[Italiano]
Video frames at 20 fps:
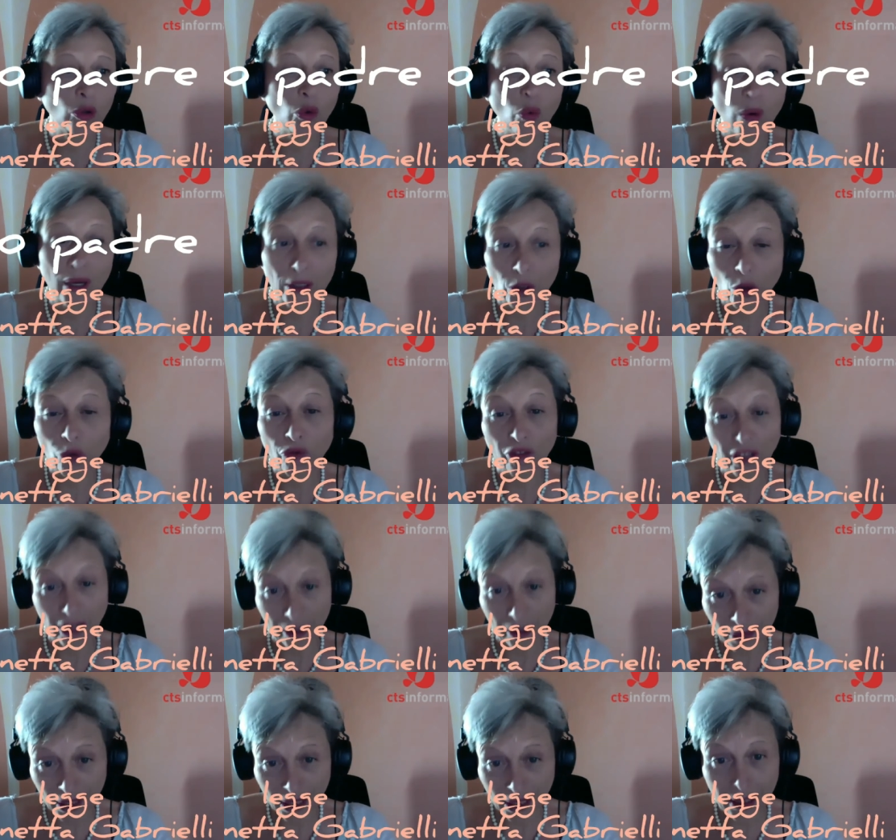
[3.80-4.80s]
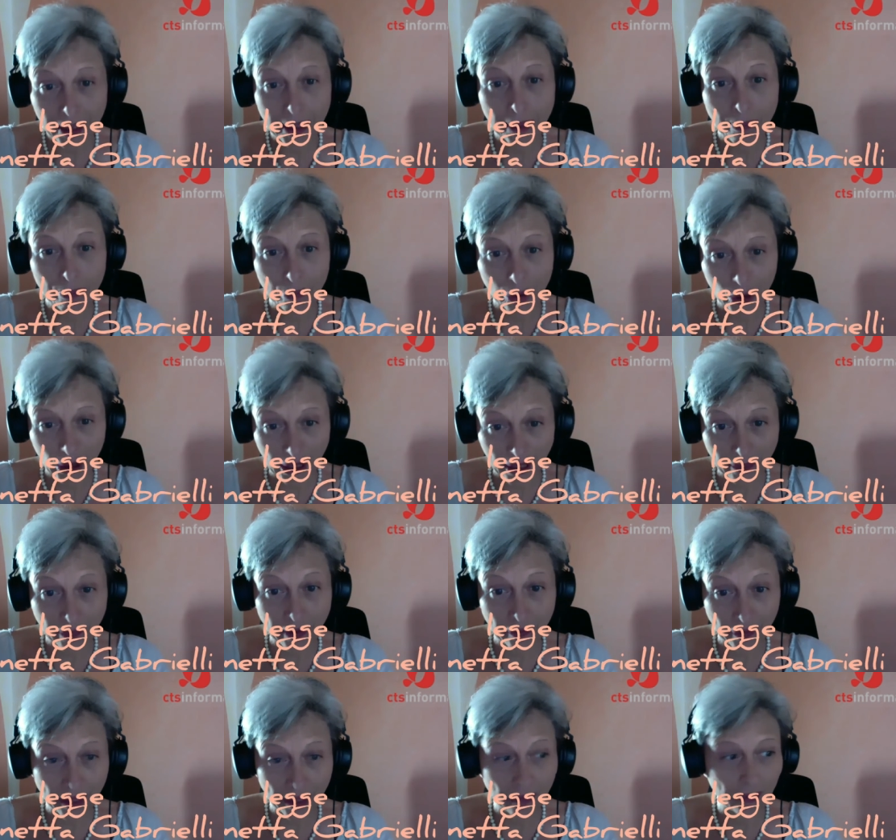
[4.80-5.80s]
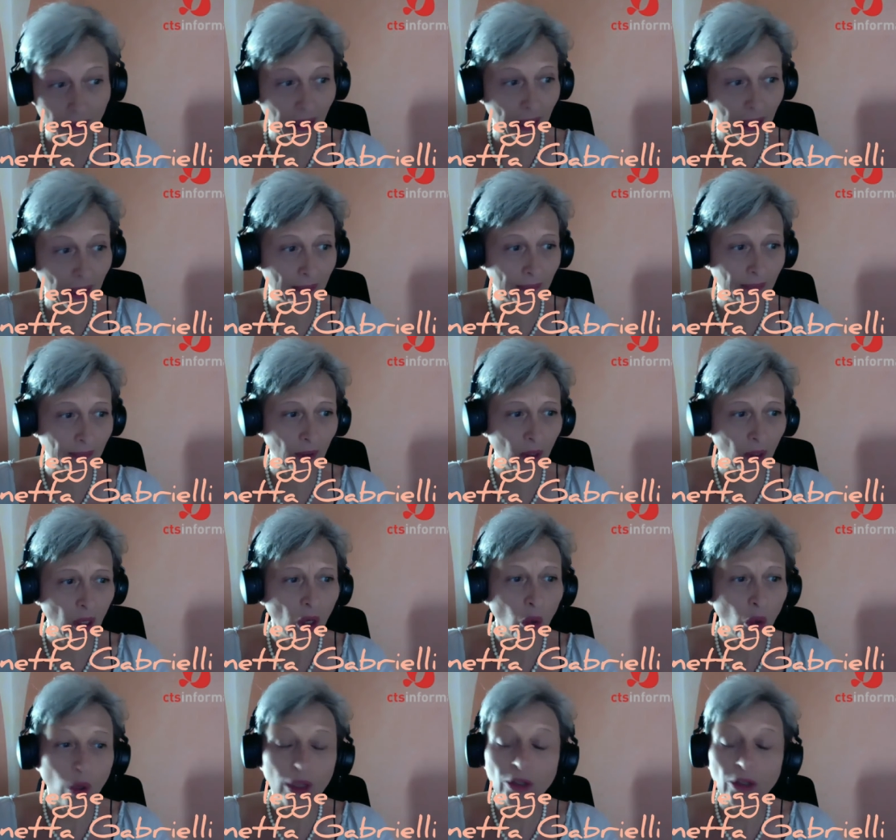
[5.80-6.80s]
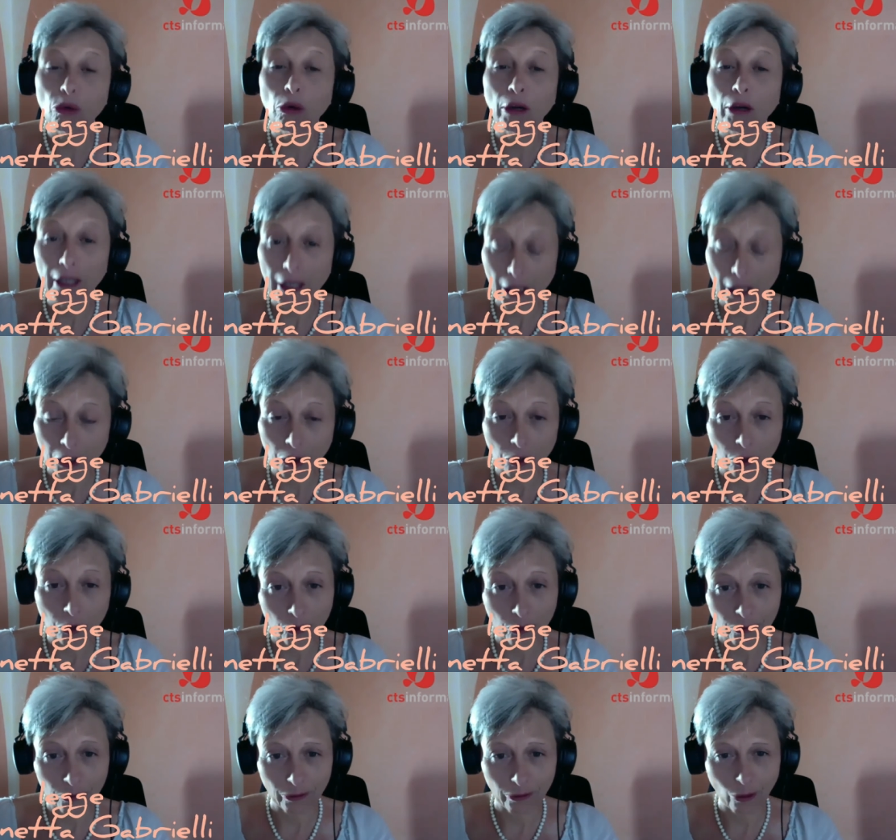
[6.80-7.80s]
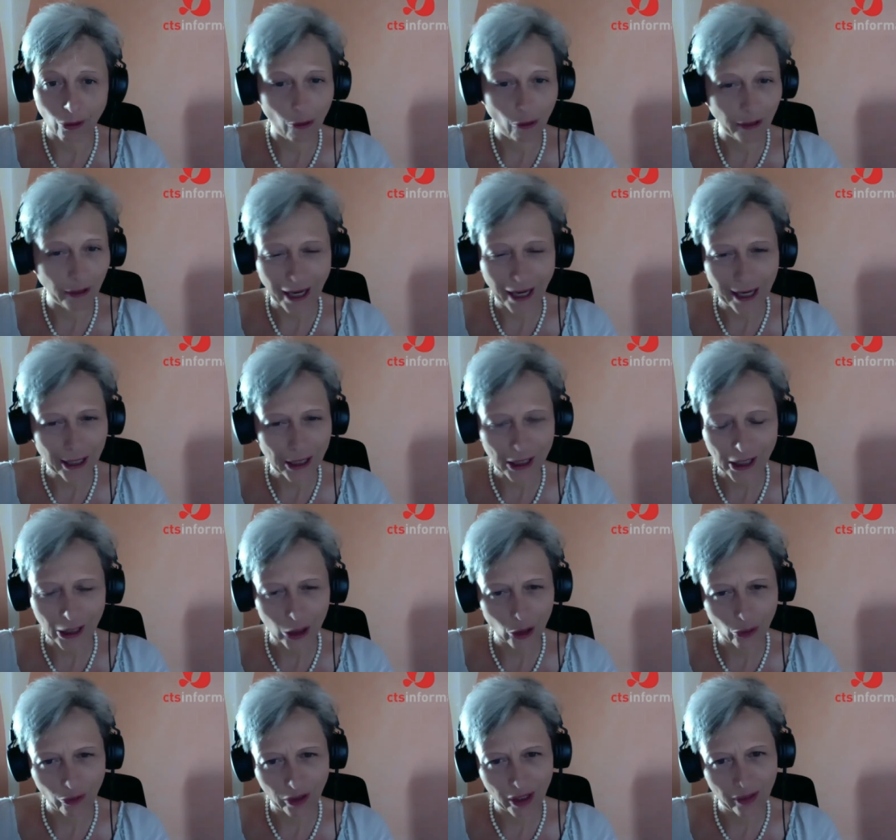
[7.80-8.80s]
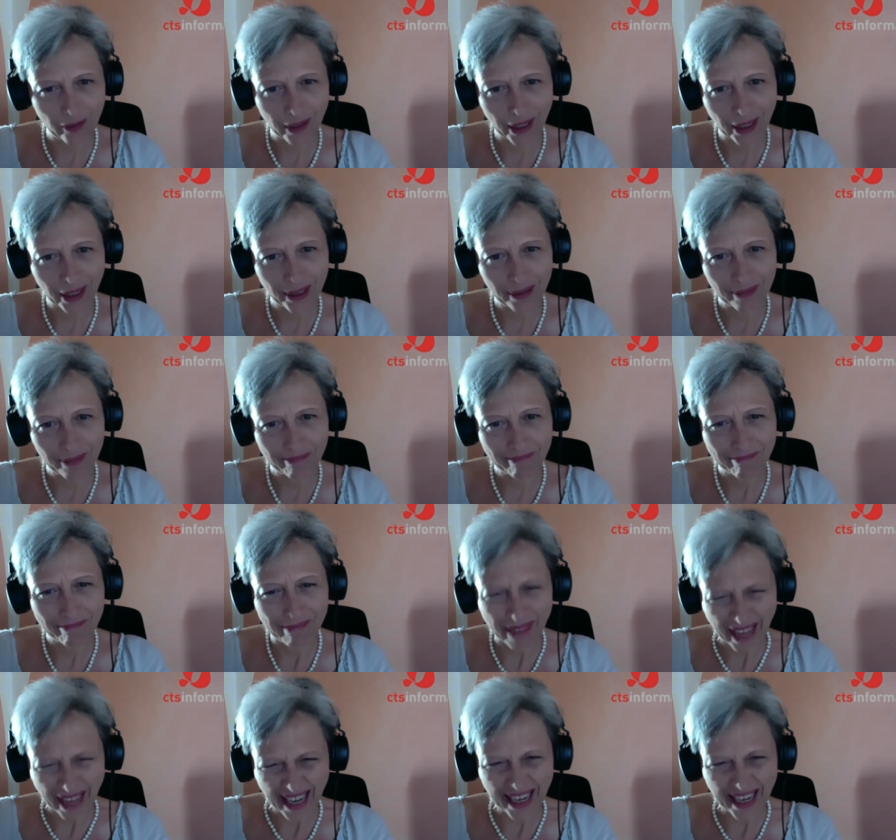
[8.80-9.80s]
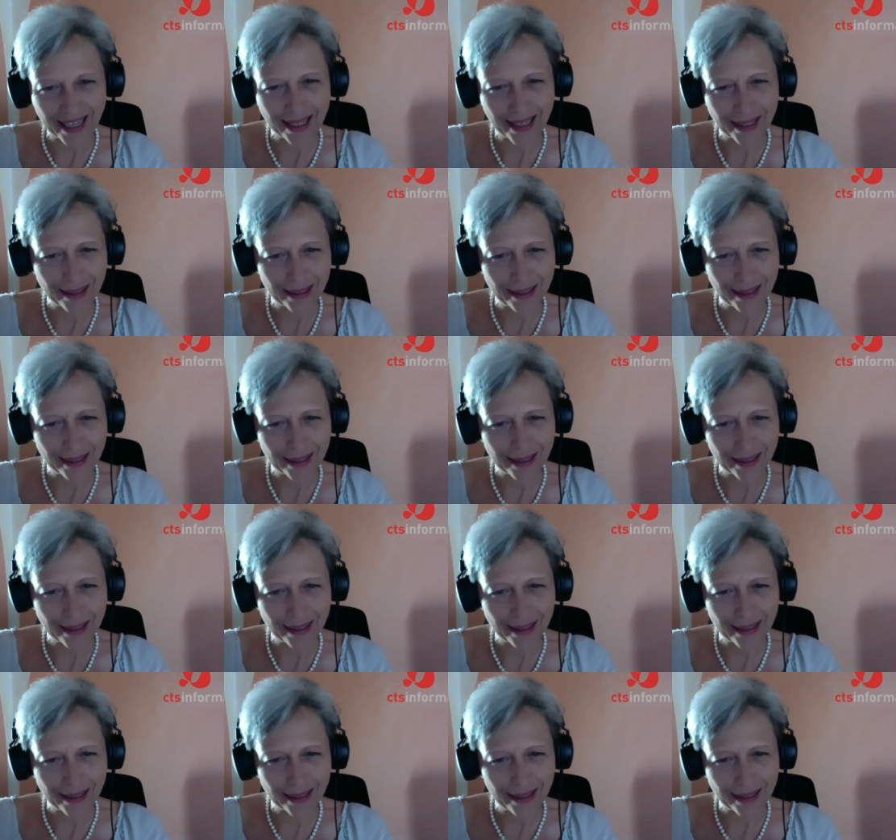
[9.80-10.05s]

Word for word: quando veramente poteva vivere, quando anch'io lo avrei lasciato vivere. Bene.